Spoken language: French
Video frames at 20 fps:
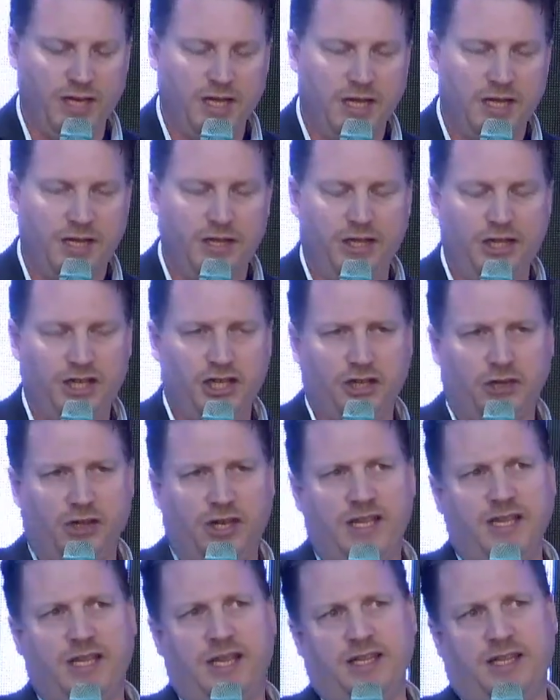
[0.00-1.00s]
des gens de
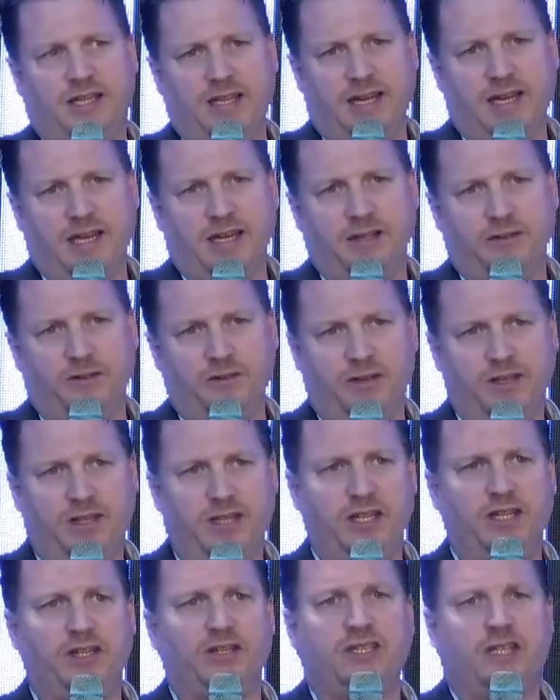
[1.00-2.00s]
la data, de
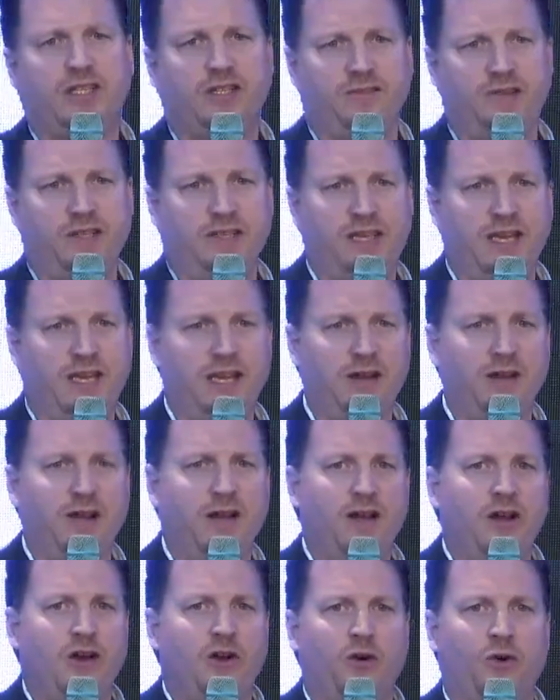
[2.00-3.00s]
l'intelligence artificielle.
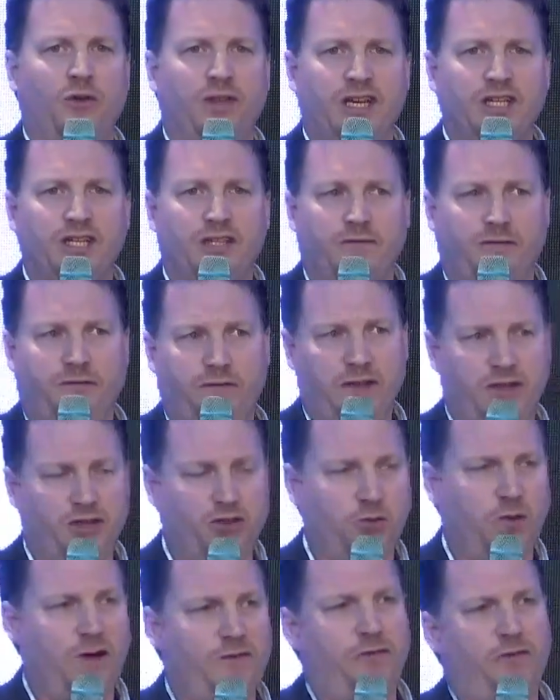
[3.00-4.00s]
On a fait un
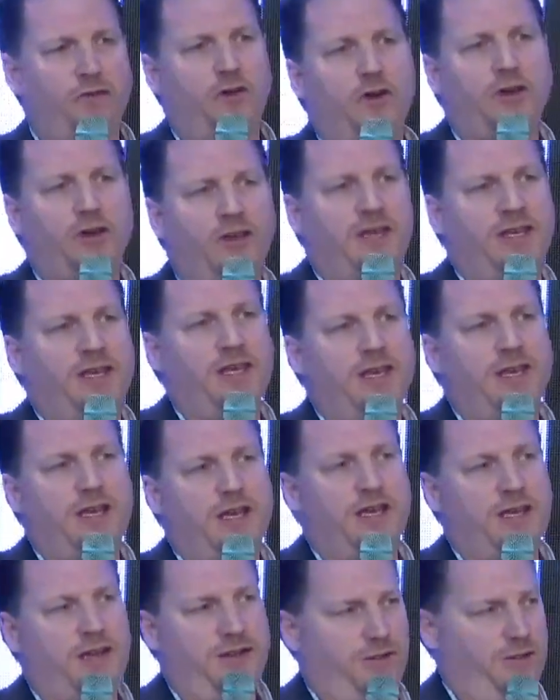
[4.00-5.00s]
choix fort qui
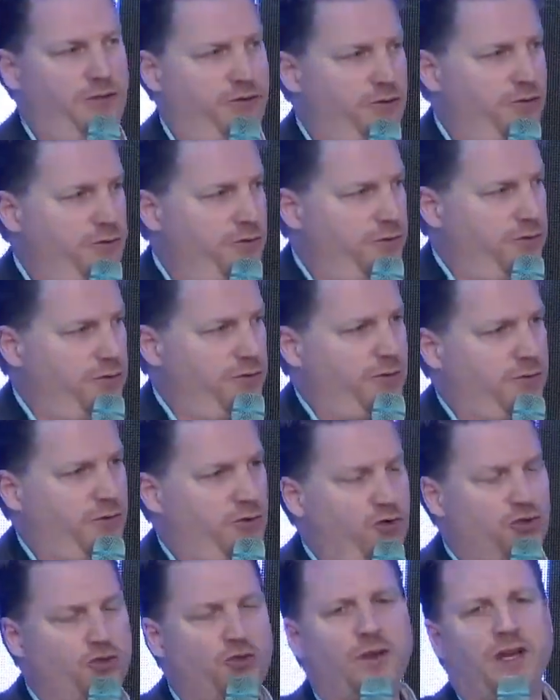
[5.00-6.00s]
est de
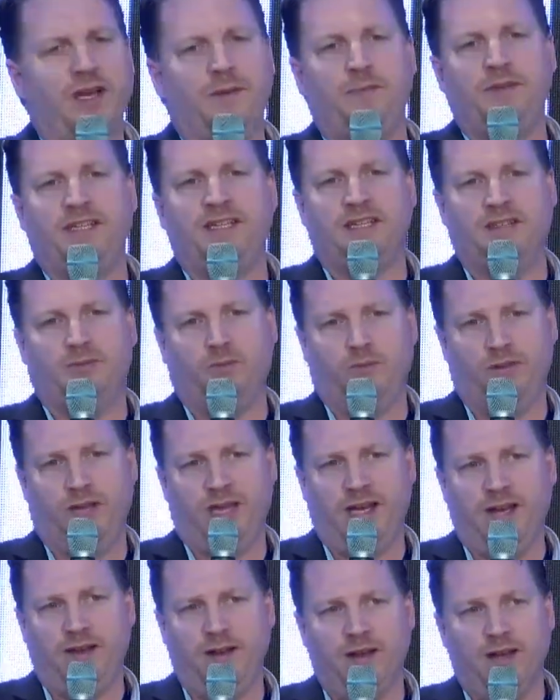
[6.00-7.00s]
construire un business
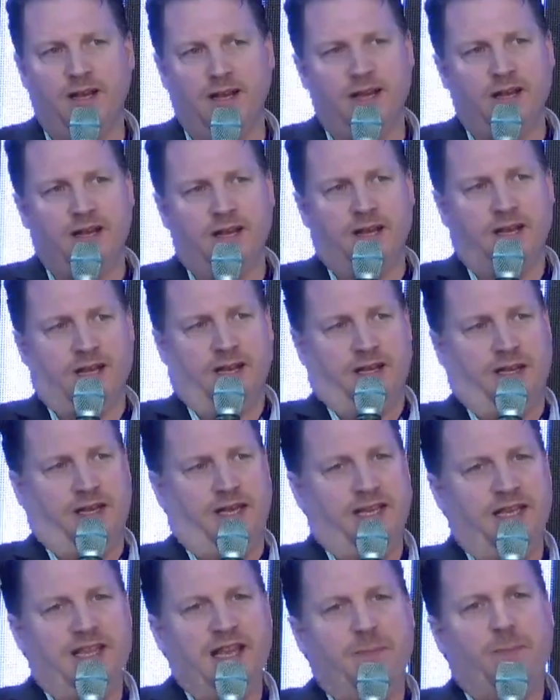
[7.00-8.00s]
model
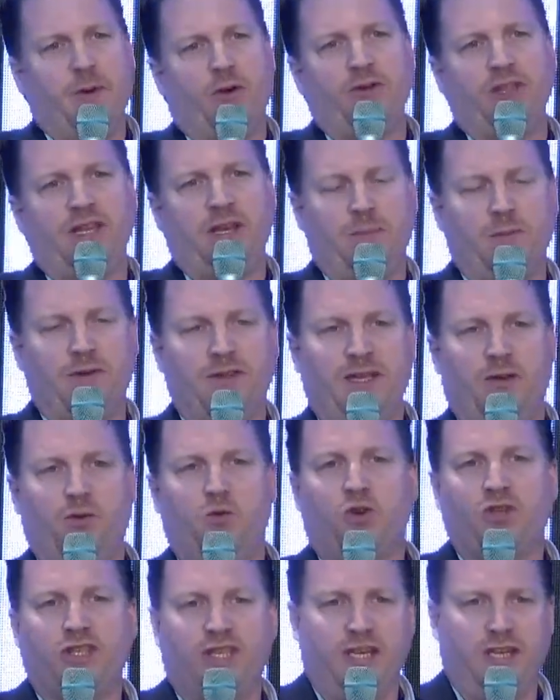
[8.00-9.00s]
qui dépend uniquement des
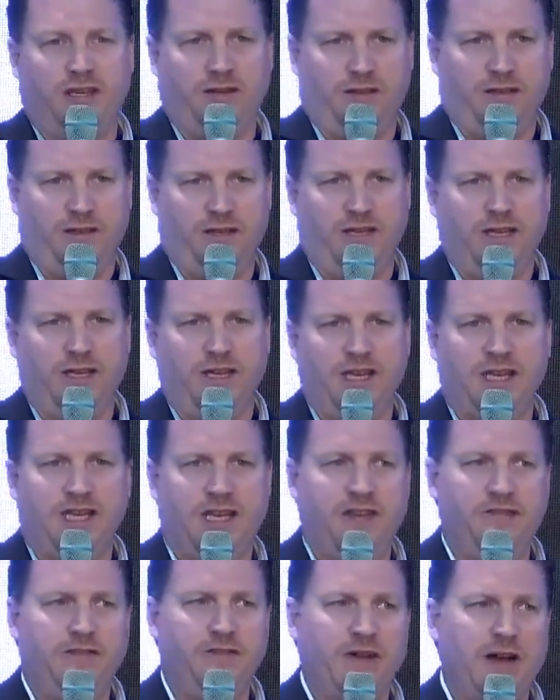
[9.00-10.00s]
courtiers et
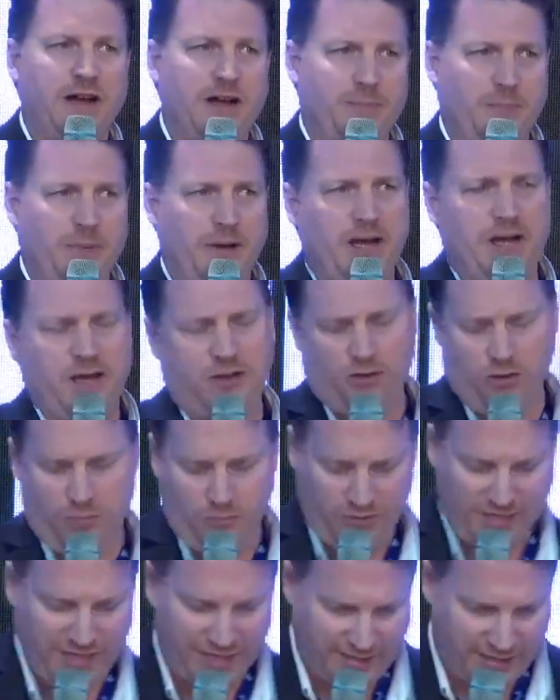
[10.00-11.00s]
qui ne va pas,
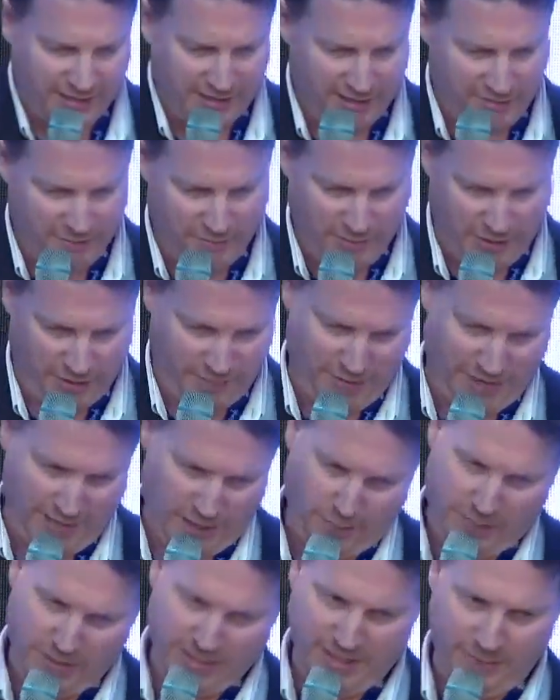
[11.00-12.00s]
comme certaines euh,
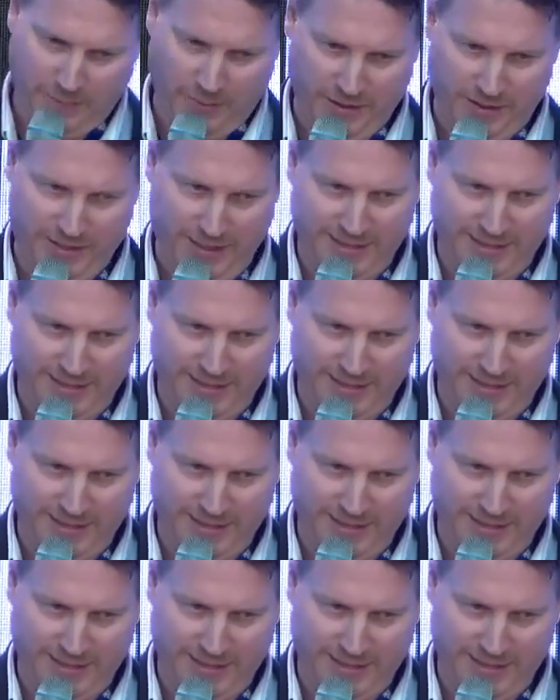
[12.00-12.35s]
marketplaces, dépendre des